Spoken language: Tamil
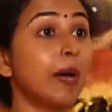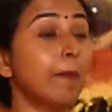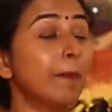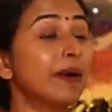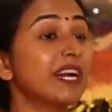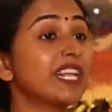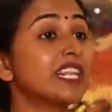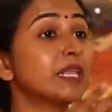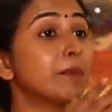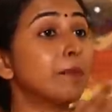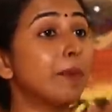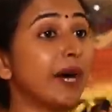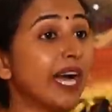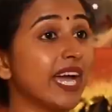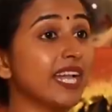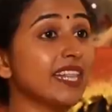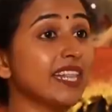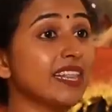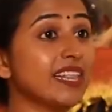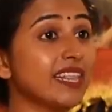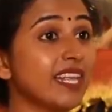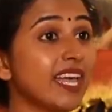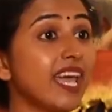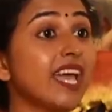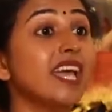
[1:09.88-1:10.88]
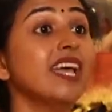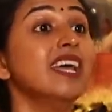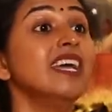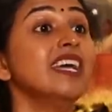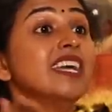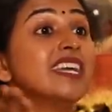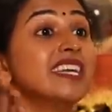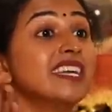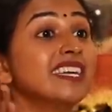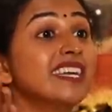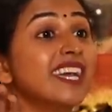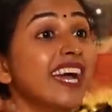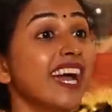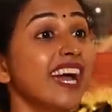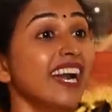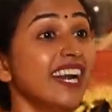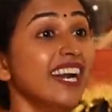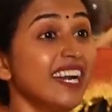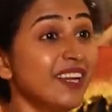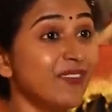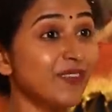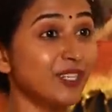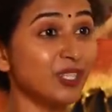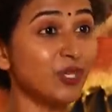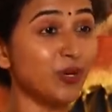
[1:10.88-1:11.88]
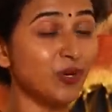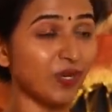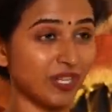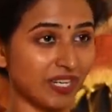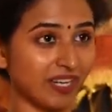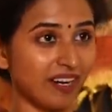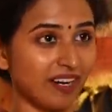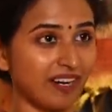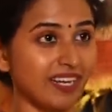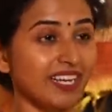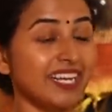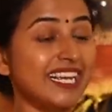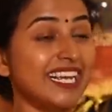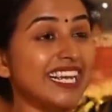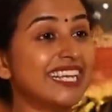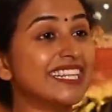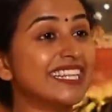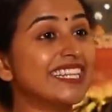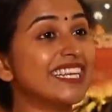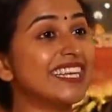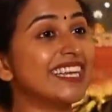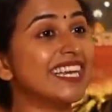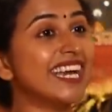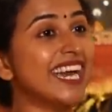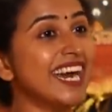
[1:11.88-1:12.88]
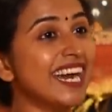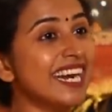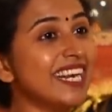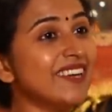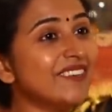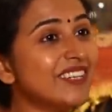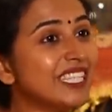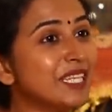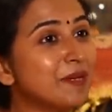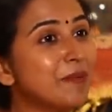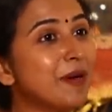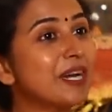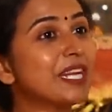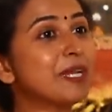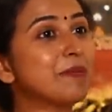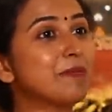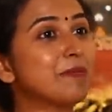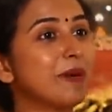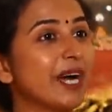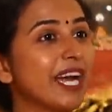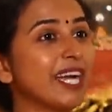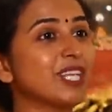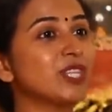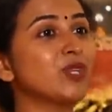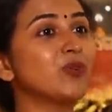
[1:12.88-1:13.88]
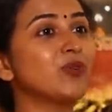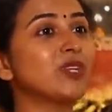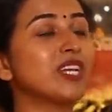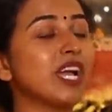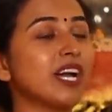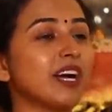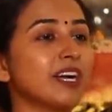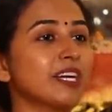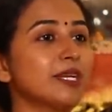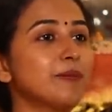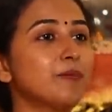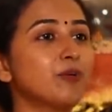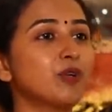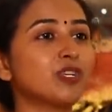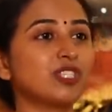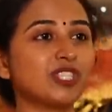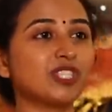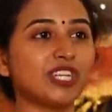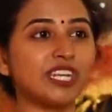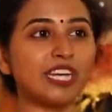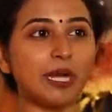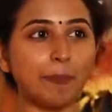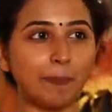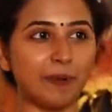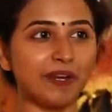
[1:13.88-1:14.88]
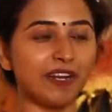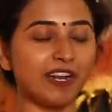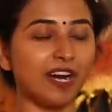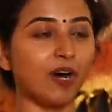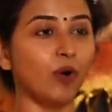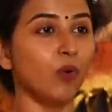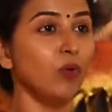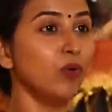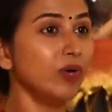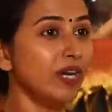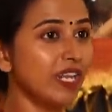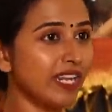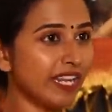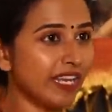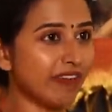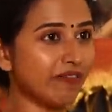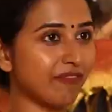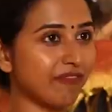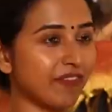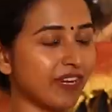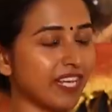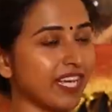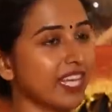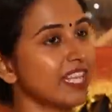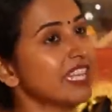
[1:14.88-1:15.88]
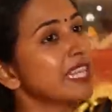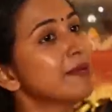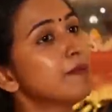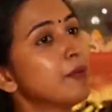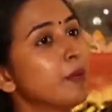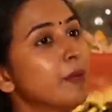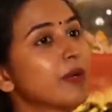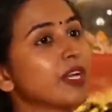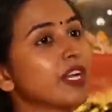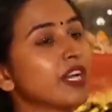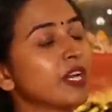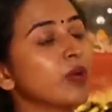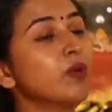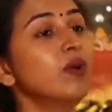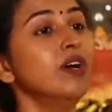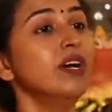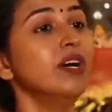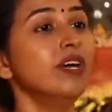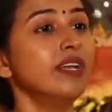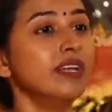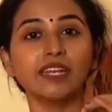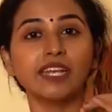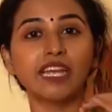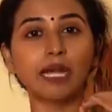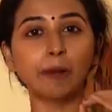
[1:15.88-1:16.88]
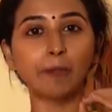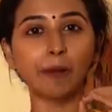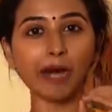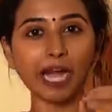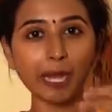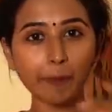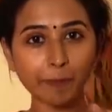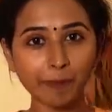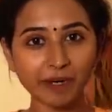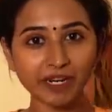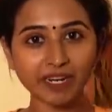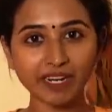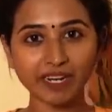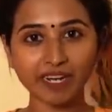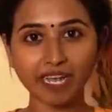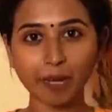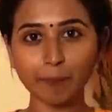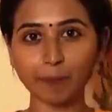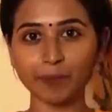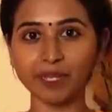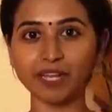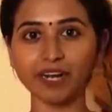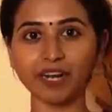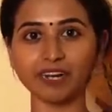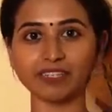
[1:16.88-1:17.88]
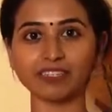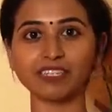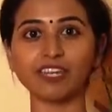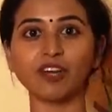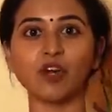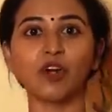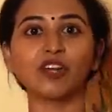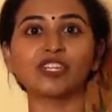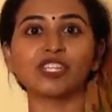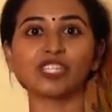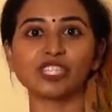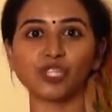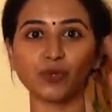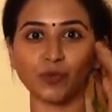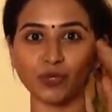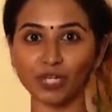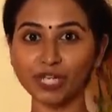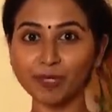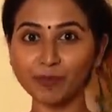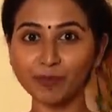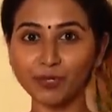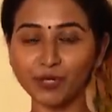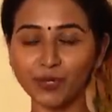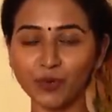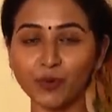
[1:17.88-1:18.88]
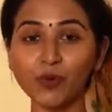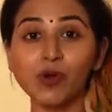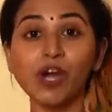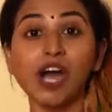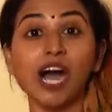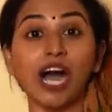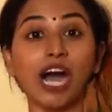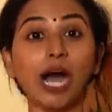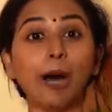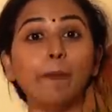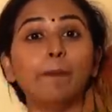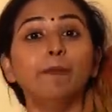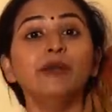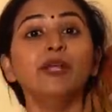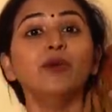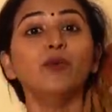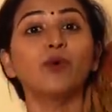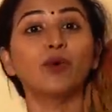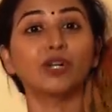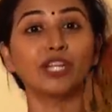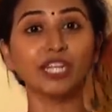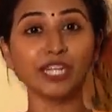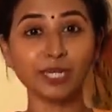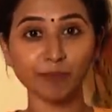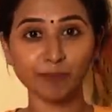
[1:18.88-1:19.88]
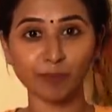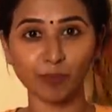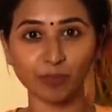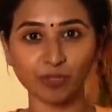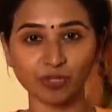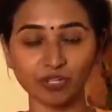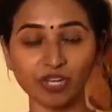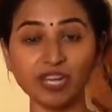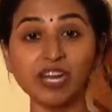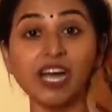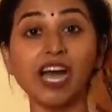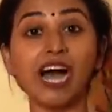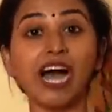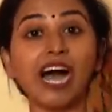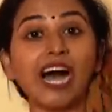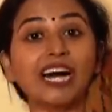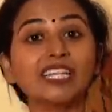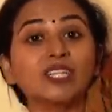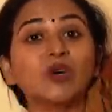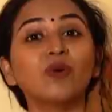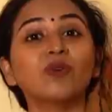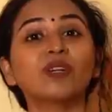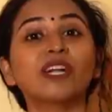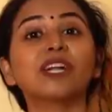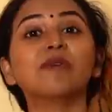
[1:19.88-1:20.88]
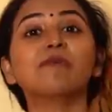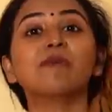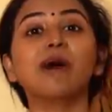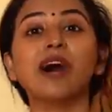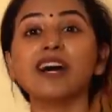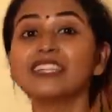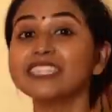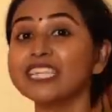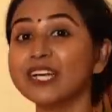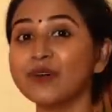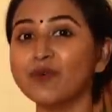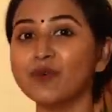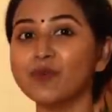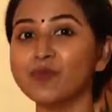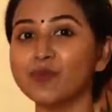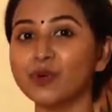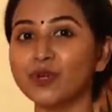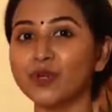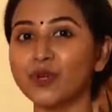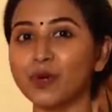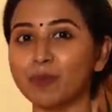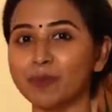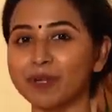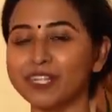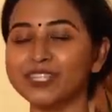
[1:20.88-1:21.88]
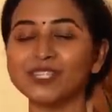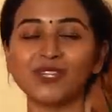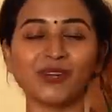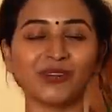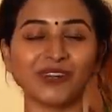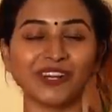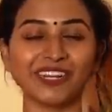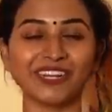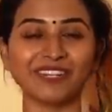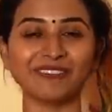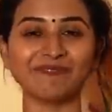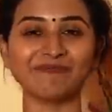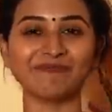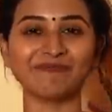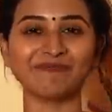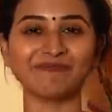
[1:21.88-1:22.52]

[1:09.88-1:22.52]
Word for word: பட் இந்த பயத்திலேயே ஏழு விதம் இருக்கான் இந்த ஏழு விதமான பயத்தையும் நீங்க கண்டுபிடிச்சிட்டீங்க அப்படின்னா உங்க லைஃப்ல எந்த மொமெண்ட்லயும் நீங்க பயப்படுறீங்க அப்படிங்கறத கான்சியஸா உணர முடியும் அப்படி உணரும் போது அதை உங்களால மாத்திக்கவும் முடியும் அப்படின்னு சொல்றாங்க